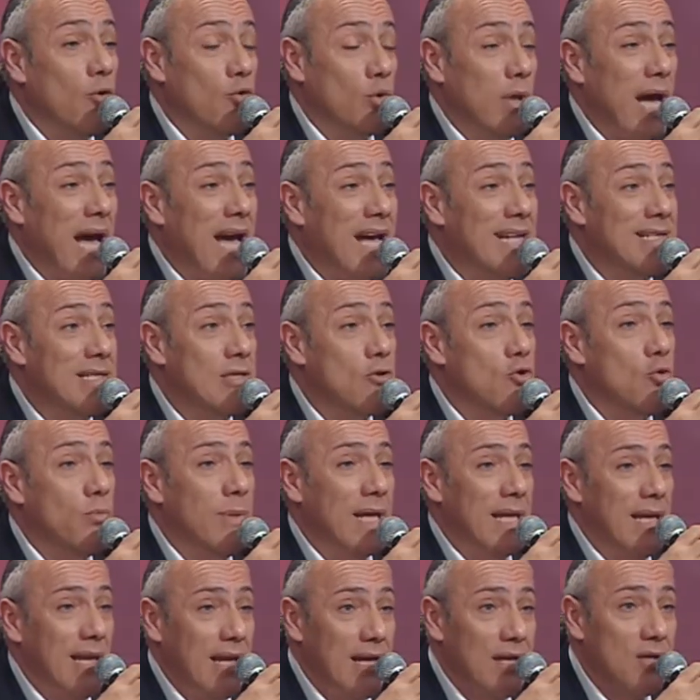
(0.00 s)
او
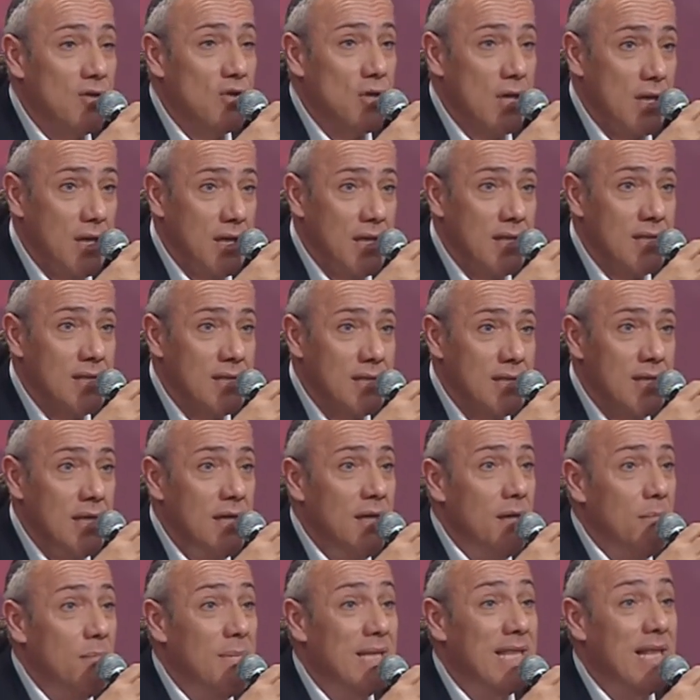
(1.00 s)
تحزبا لاشخاص
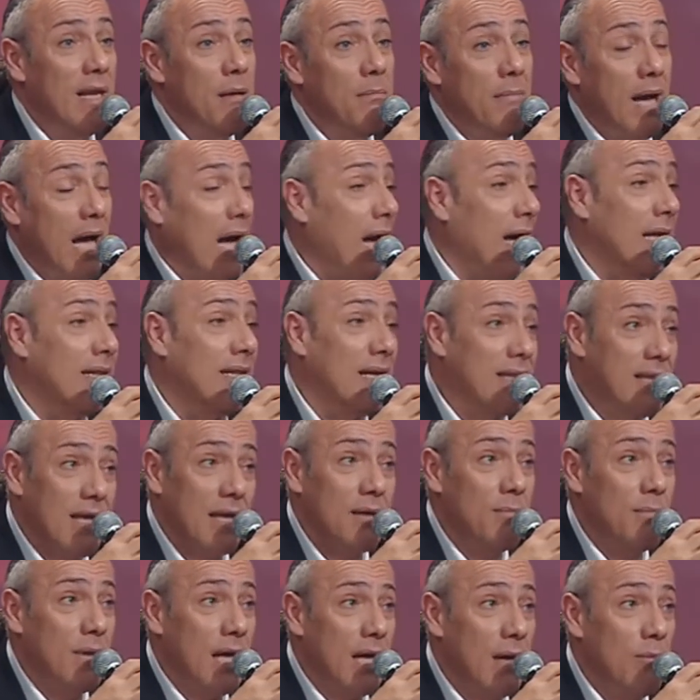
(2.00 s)
مثل ما عاده
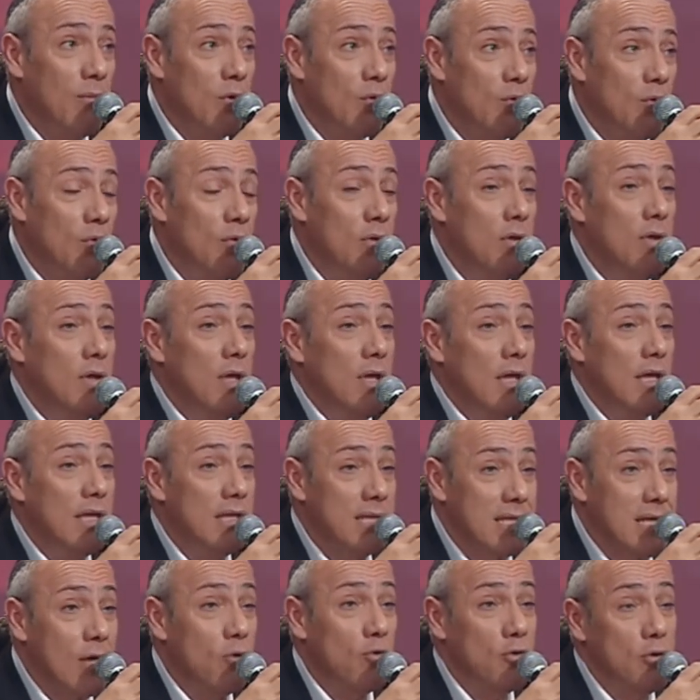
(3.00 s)
بيعملوا
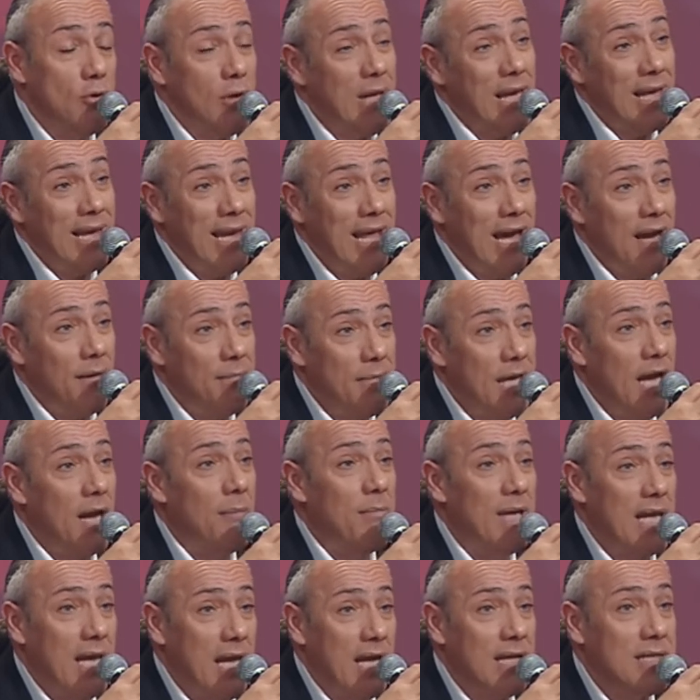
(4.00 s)
يصوتوا للي عم
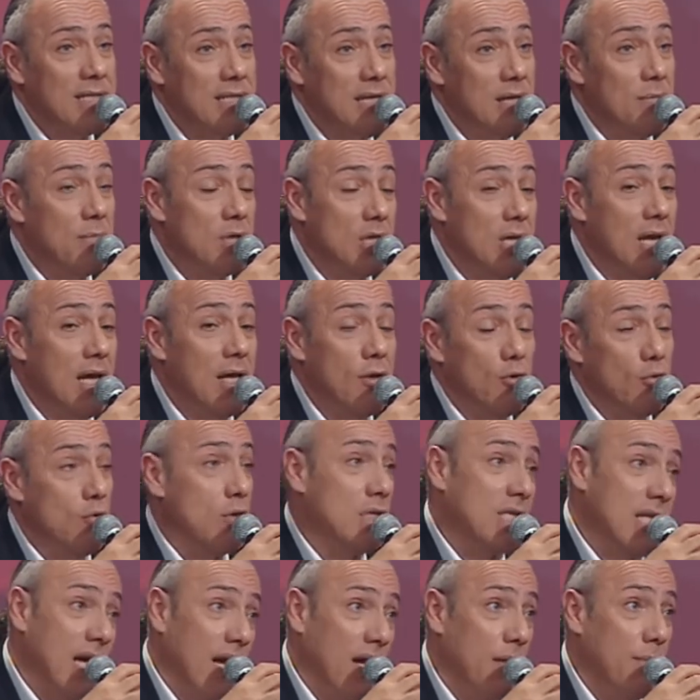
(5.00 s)
يعمل احسن مش لانه
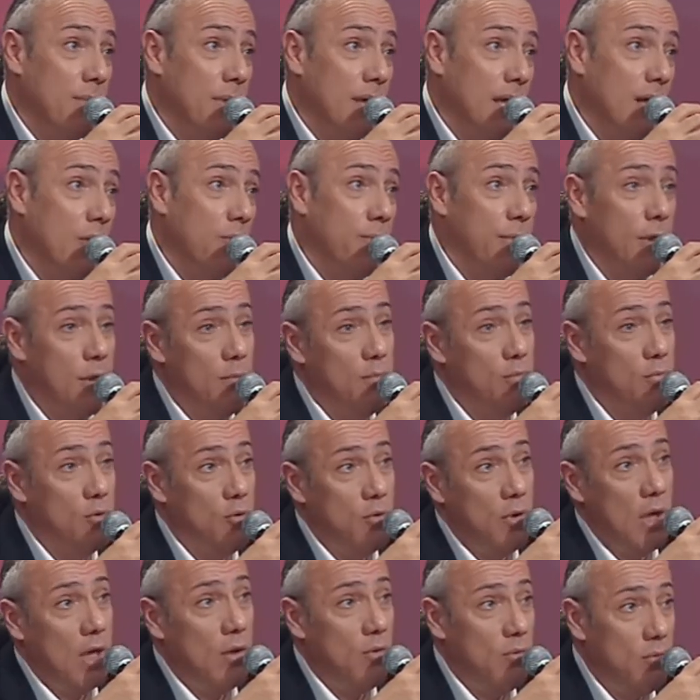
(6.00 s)
صاحبي او
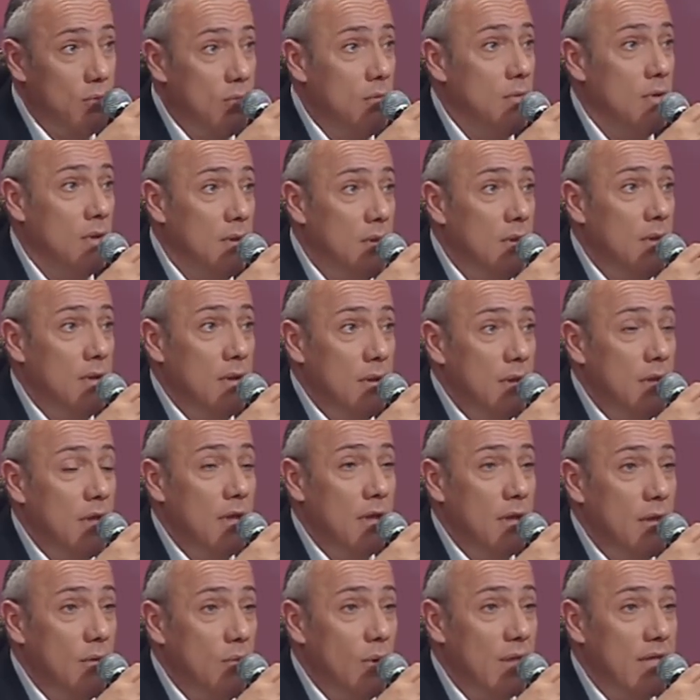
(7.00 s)
بحبه او
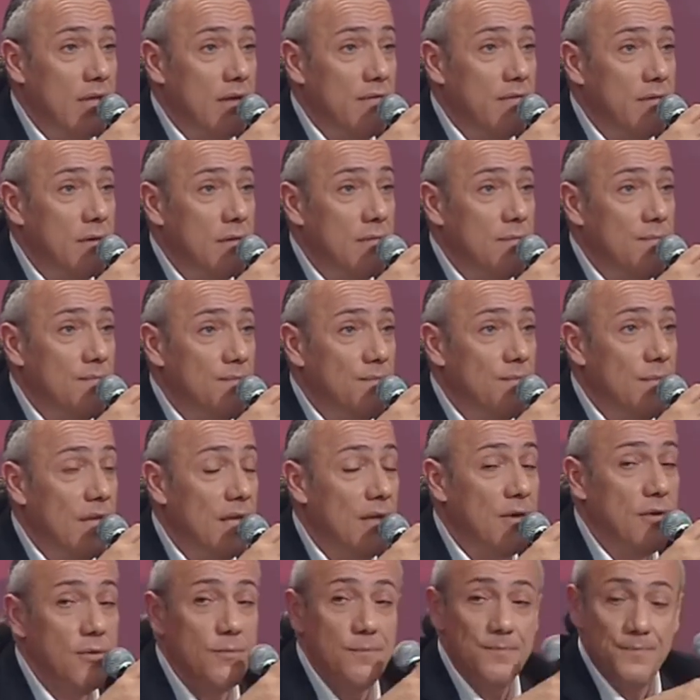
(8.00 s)
وات ايفر
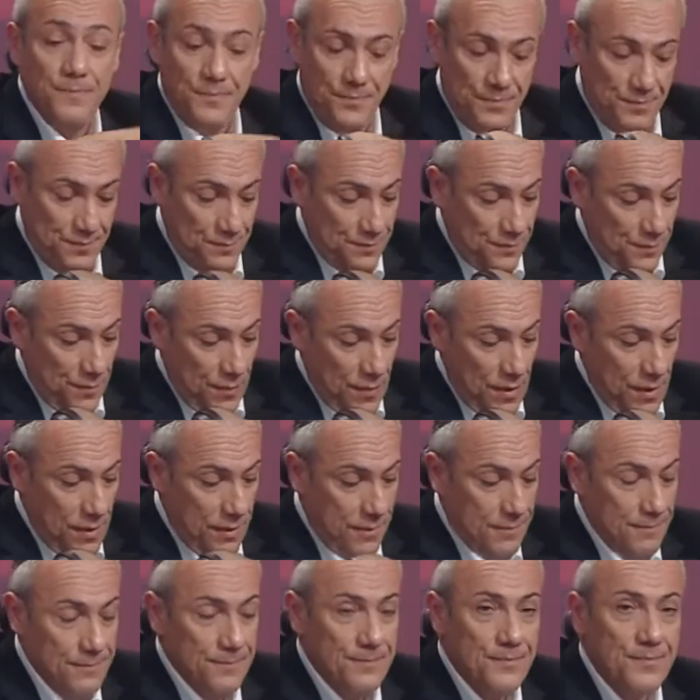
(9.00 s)

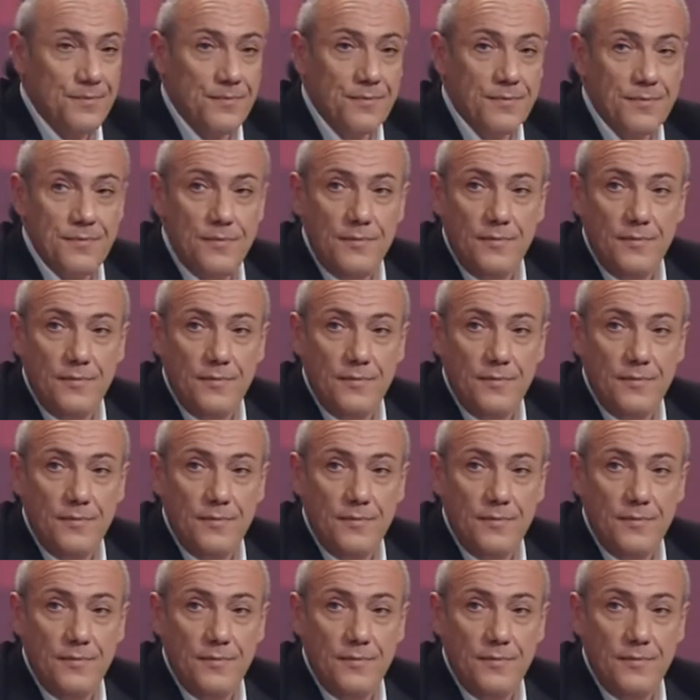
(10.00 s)
اذا بعد